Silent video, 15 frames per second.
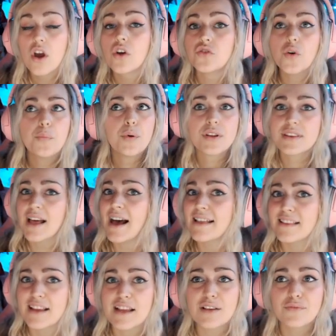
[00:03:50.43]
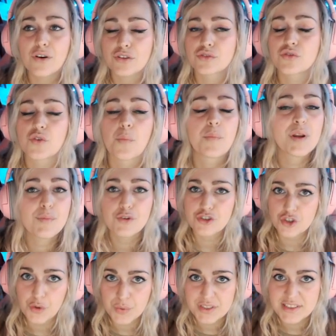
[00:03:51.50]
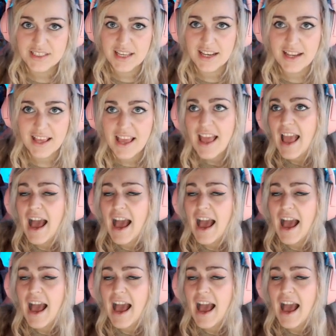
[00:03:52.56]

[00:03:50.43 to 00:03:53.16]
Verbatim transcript: Non portate il vostro primo 5 stelle